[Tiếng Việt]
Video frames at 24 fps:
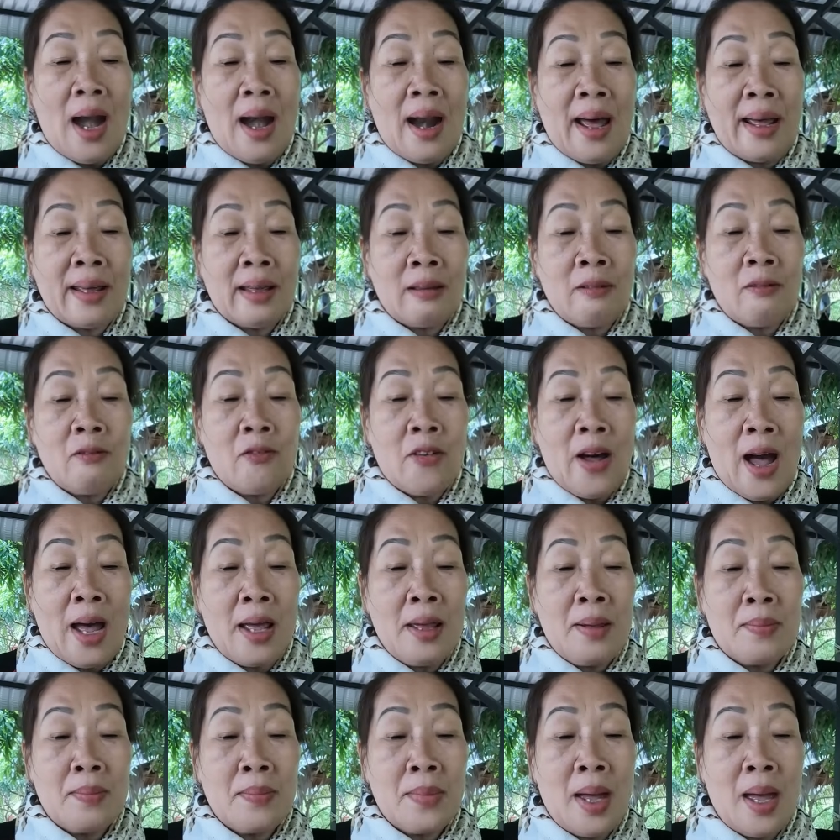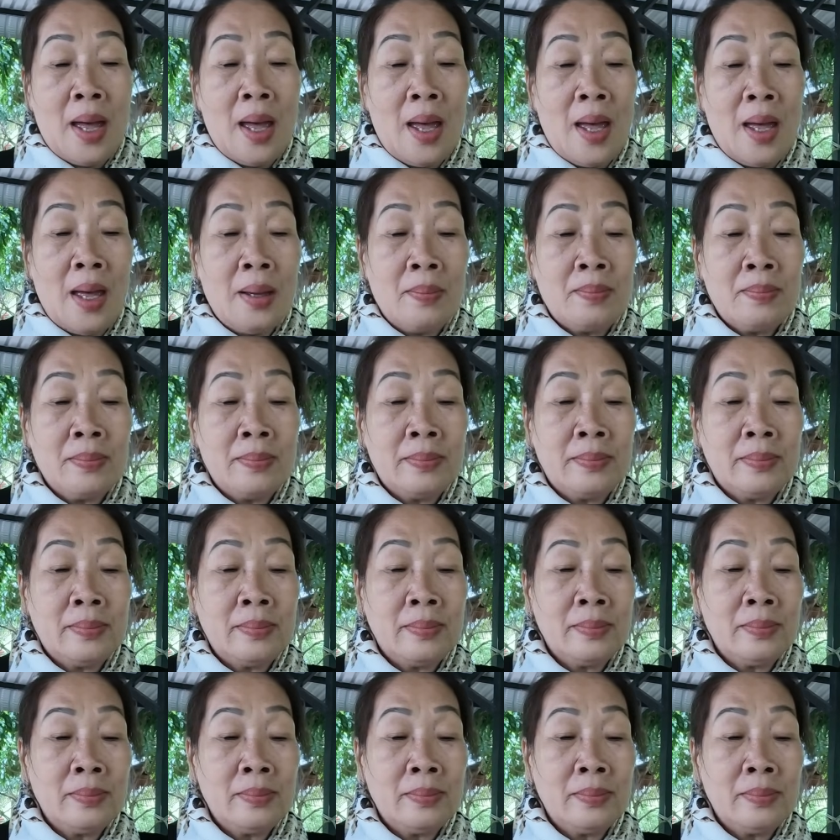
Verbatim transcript: lạnh bay mềm